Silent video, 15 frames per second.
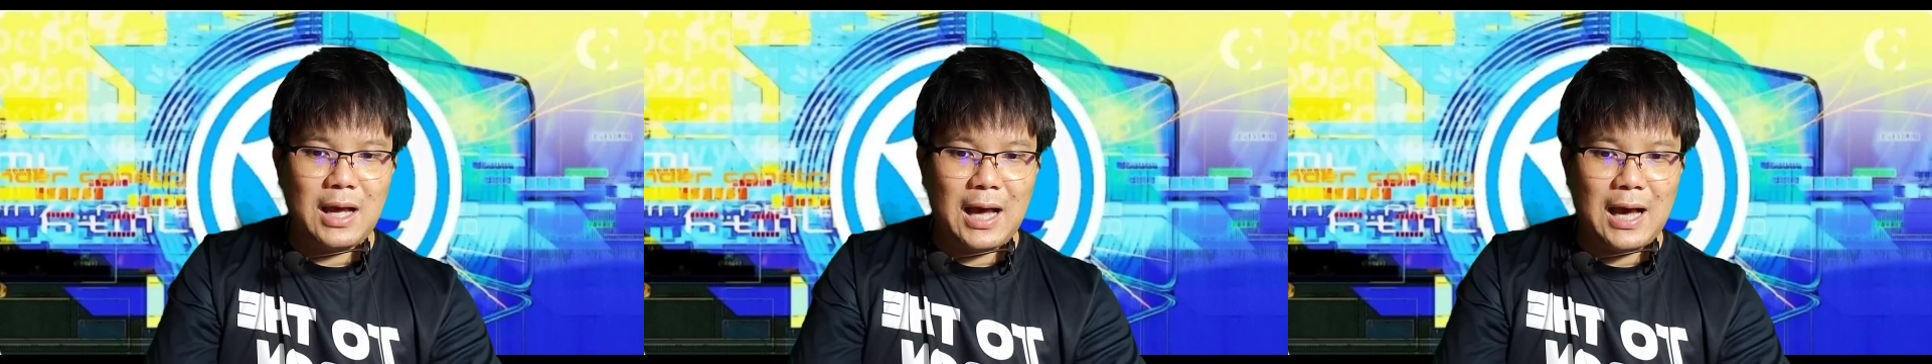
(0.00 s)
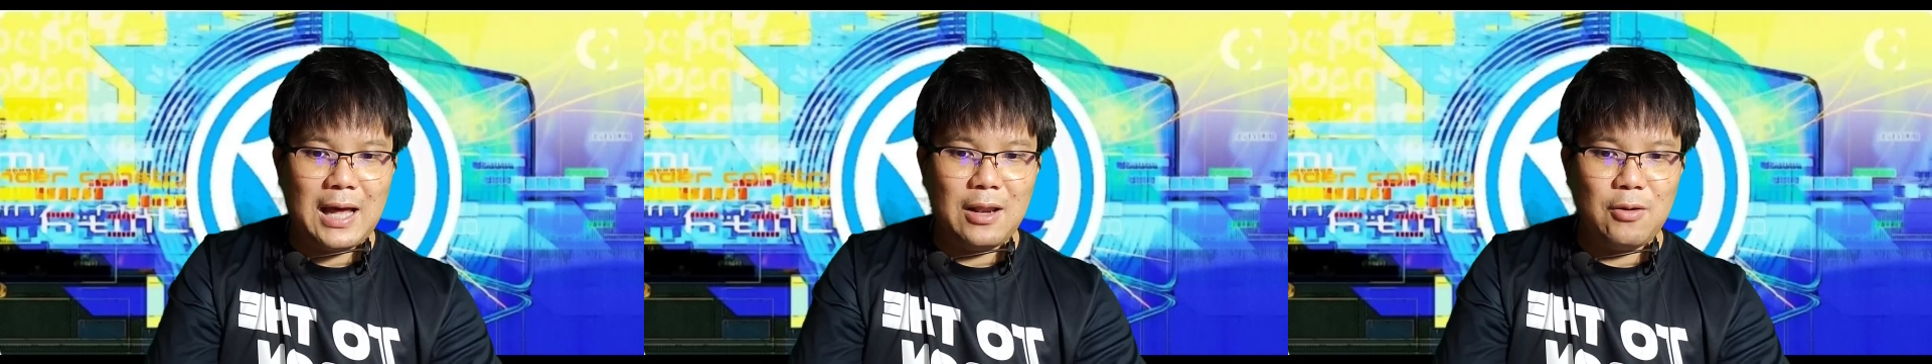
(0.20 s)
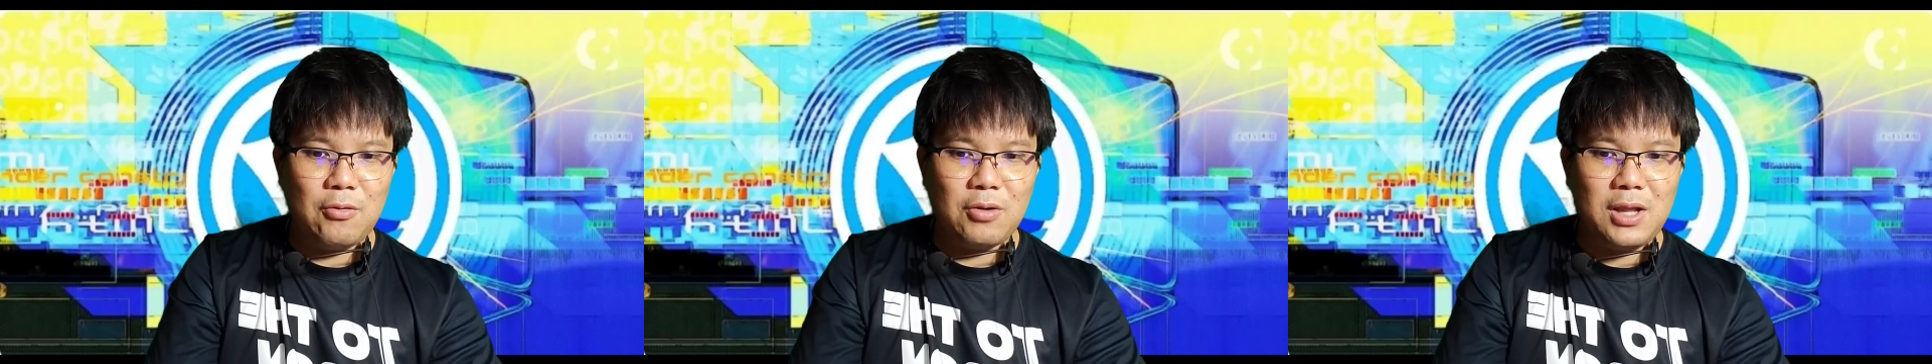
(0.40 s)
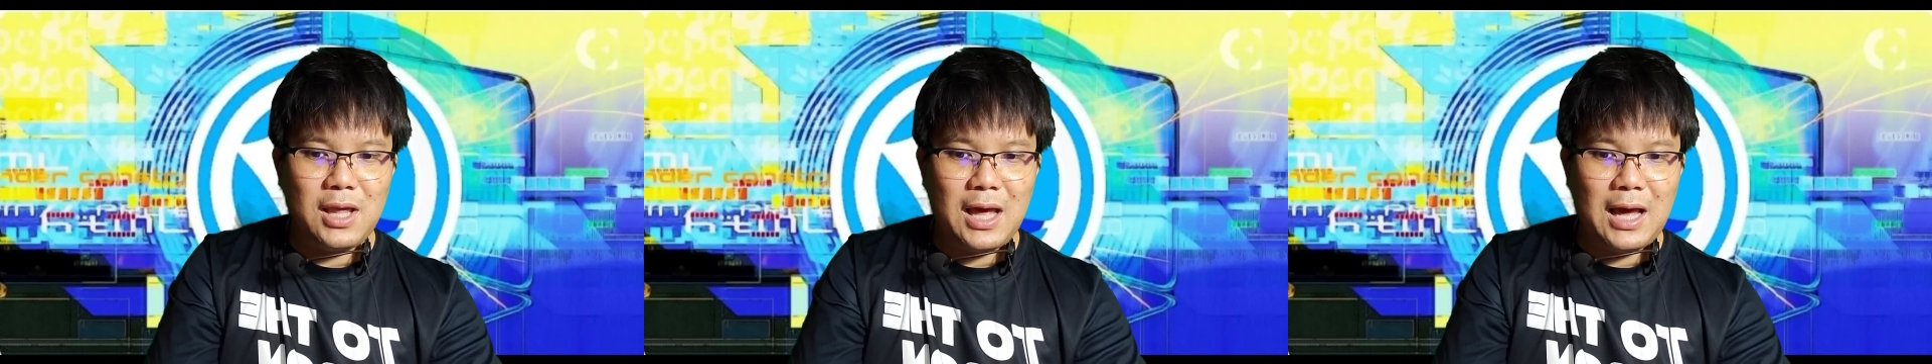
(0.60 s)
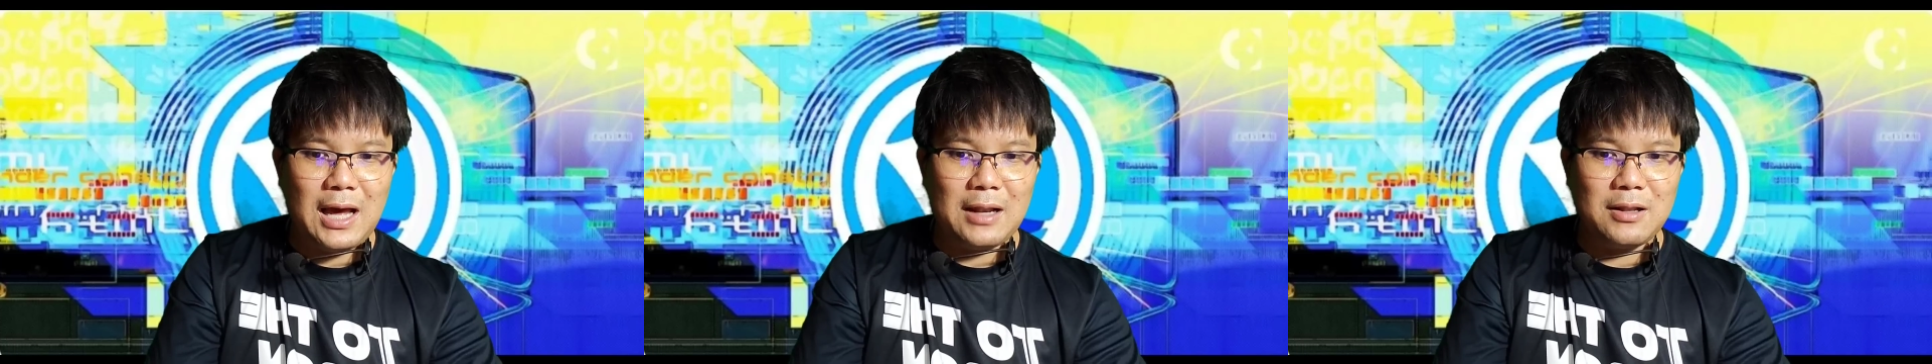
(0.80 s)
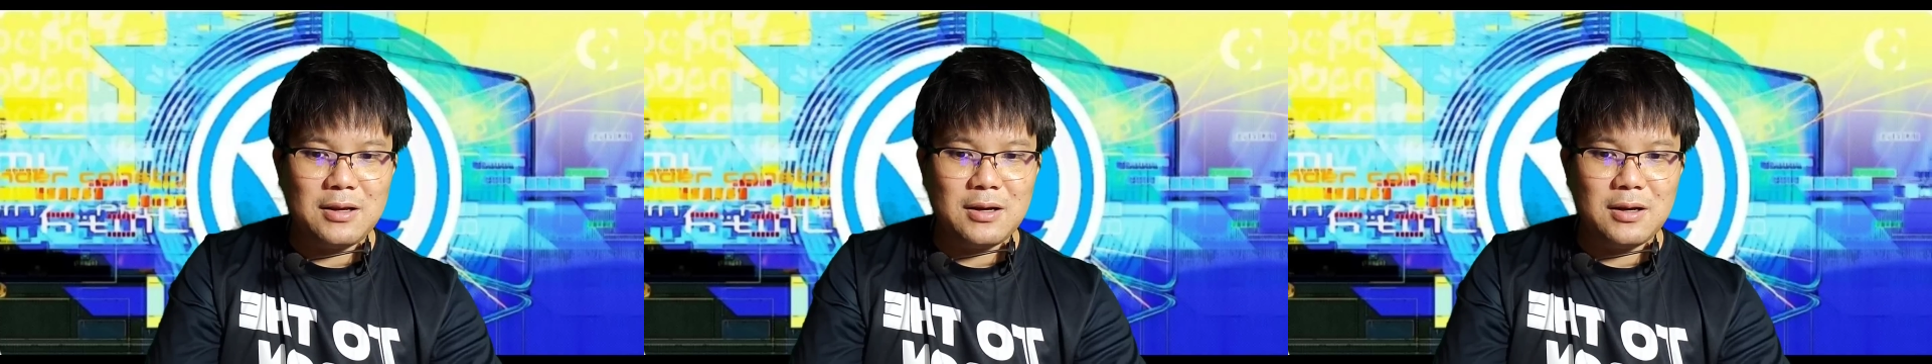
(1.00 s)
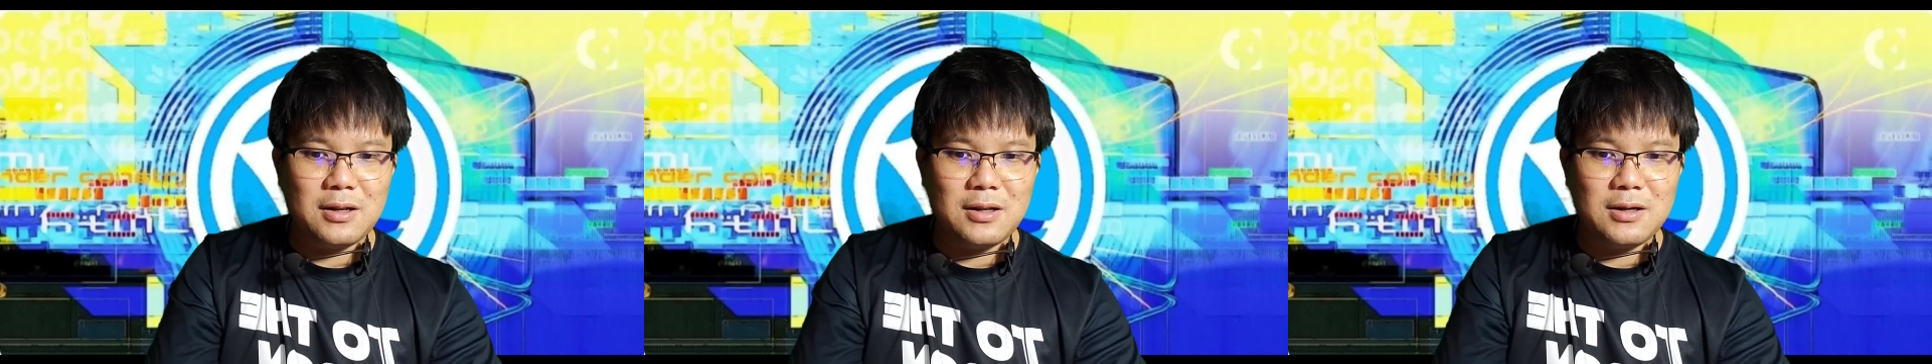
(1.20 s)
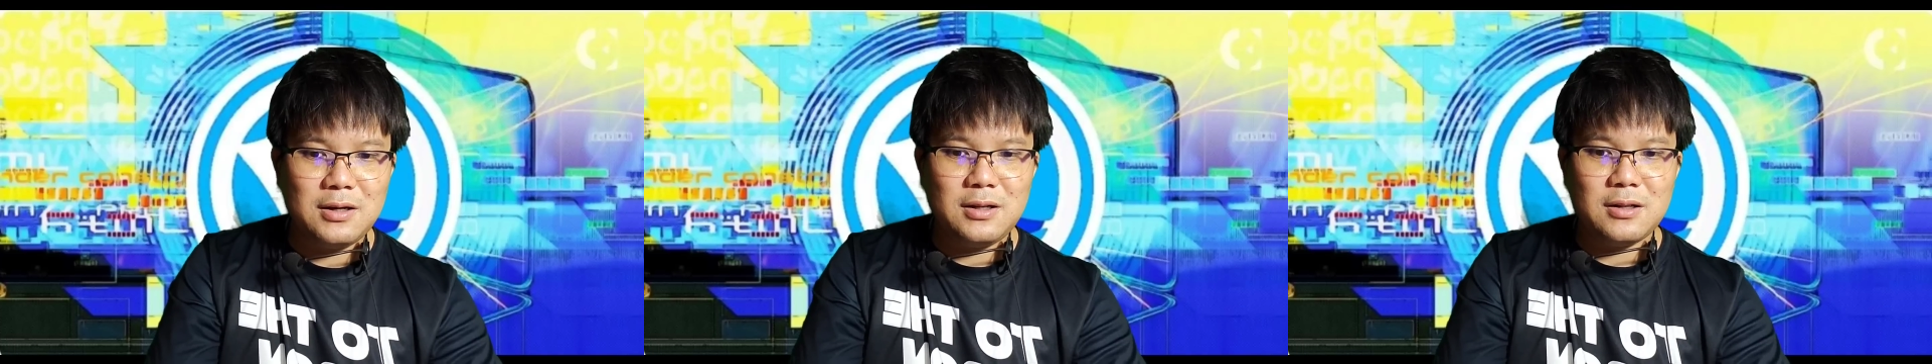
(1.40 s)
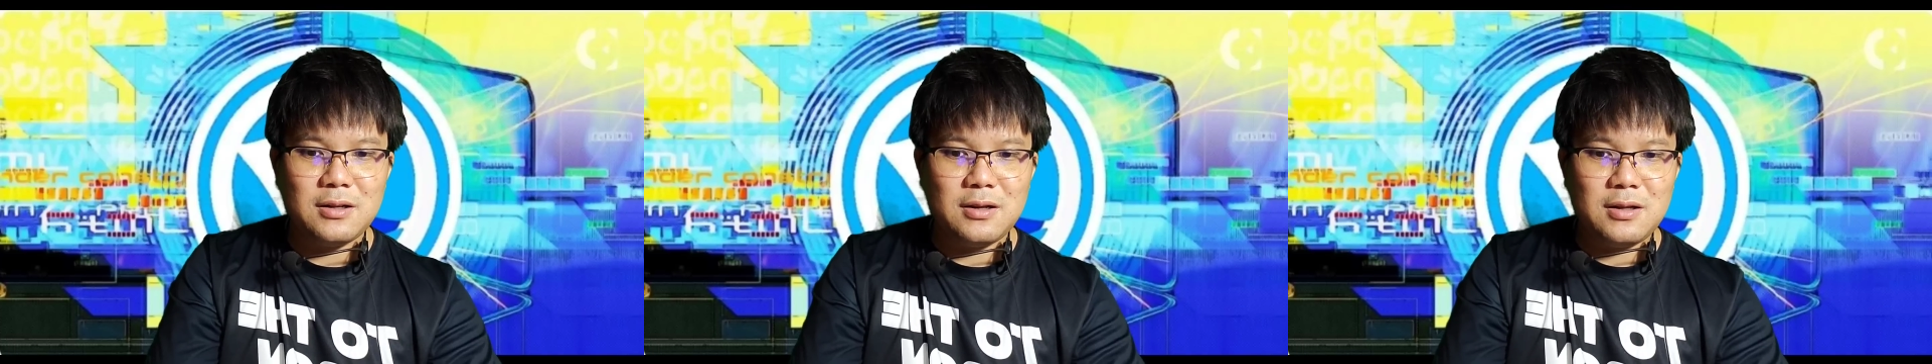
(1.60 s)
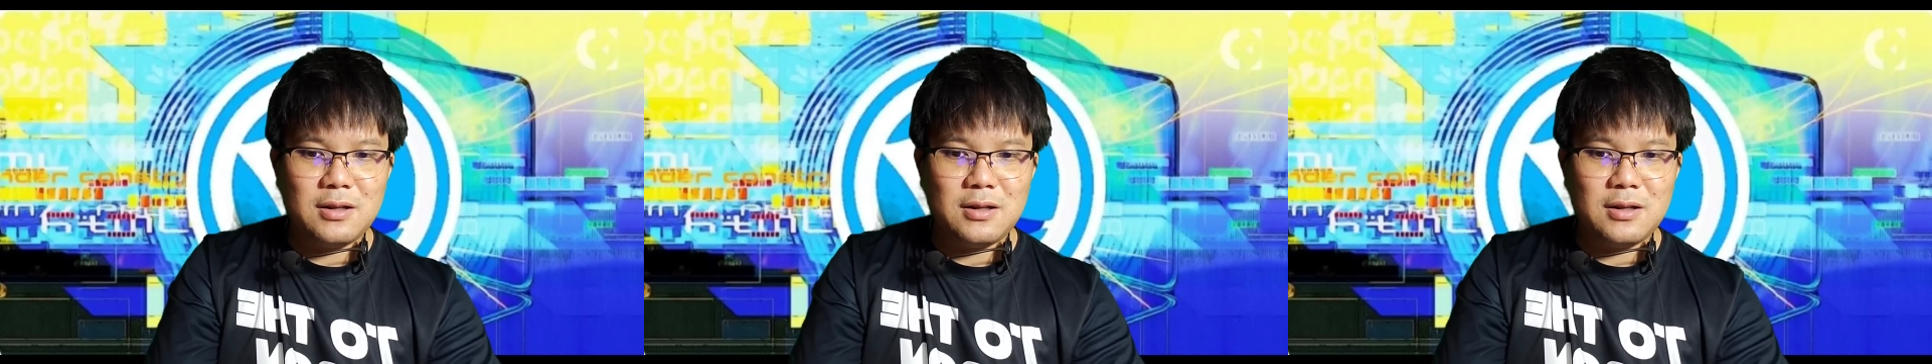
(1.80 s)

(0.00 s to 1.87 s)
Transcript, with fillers: ขาลงที่อาจเกิดขึ้น